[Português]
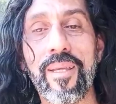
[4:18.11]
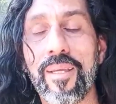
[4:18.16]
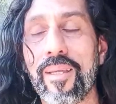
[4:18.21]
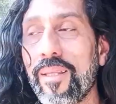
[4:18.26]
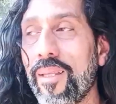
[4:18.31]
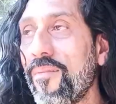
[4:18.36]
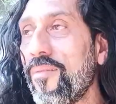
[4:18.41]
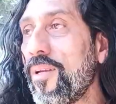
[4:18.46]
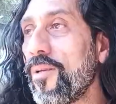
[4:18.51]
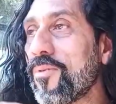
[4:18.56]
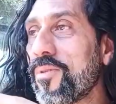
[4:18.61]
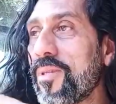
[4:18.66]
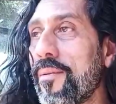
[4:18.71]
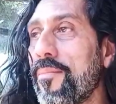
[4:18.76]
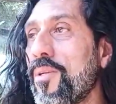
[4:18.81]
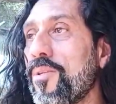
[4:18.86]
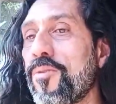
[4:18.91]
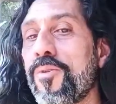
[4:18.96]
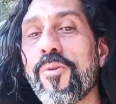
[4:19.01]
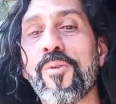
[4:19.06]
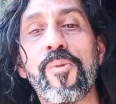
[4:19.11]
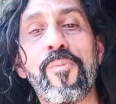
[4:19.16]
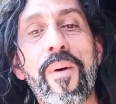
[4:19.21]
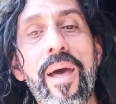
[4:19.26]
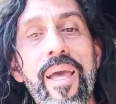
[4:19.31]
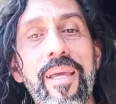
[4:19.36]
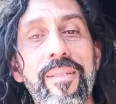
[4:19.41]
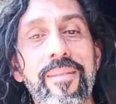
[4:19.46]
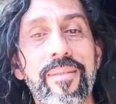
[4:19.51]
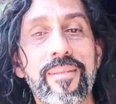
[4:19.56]
que deveriam saber dos seus
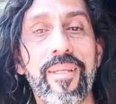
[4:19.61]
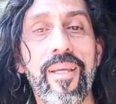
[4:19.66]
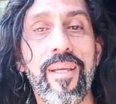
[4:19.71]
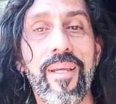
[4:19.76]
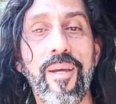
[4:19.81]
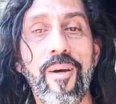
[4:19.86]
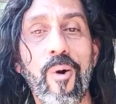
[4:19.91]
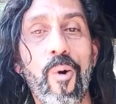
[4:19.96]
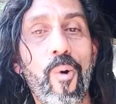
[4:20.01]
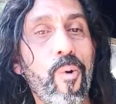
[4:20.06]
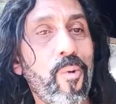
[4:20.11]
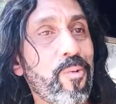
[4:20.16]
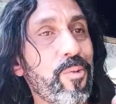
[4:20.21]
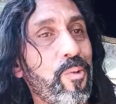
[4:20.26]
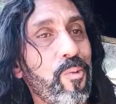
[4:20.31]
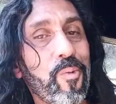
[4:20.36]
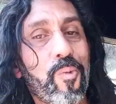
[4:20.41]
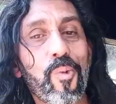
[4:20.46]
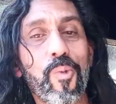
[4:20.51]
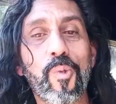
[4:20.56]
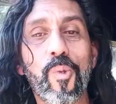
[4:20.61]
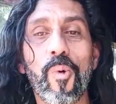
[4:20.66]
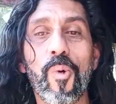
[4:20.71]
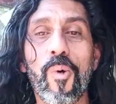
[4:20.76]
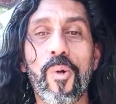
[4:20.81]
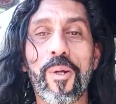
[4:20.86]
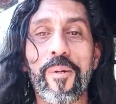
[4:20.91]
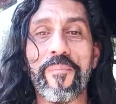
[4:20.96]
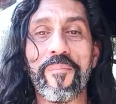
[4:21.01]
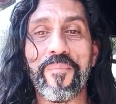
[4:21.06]
pais, ou de um
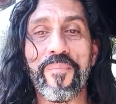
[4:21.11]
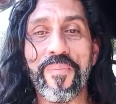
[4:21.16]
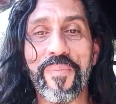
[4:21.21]
tutor,